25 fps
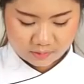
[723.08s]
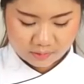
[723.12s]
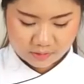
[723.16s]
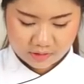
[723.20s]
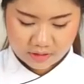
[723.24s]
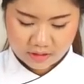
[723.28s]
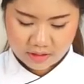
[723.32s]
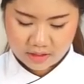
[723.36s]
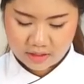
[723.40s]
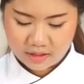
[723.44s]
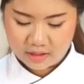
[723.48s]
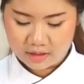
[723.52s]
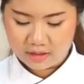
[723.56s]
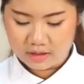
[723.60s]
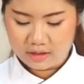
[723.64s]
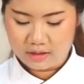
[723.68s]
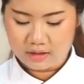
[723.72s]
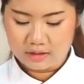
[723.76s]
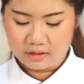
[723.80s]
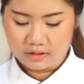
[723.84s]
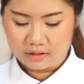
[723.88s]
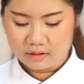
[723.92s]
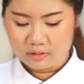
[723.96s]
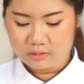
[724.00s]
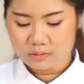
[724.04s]
โอเค
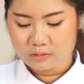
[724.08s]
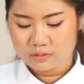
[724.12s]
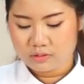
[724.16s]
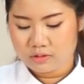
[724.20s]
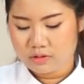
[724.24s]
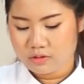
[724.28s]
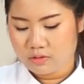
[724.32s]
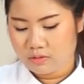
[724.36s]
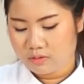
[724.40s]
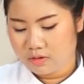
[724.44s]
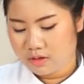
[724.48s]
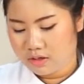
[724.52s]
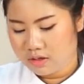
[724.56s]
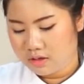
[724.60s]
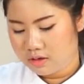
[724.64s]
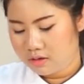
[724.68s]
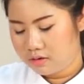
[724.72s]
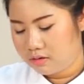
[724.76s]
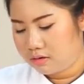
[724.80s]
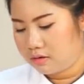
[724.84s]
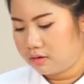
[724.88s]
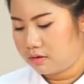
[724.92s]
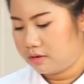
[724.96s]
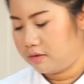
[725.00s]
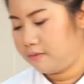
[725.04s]
เรายกอันนี้อ
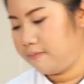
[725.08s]
อก